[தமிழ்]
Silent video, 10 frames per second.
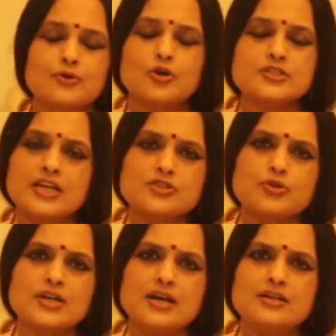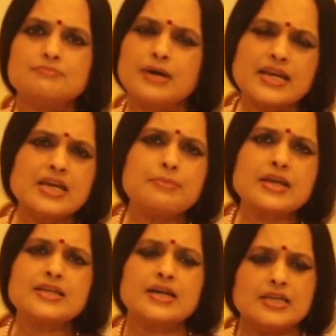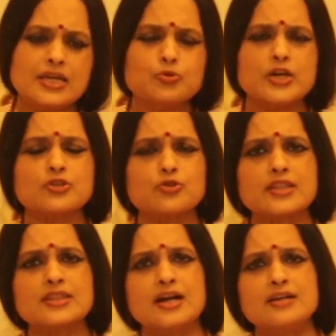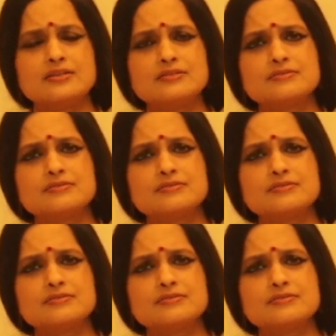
கோசலை சொன்னாள் மகனே பரதா நீ உயிர் துறந்தாள்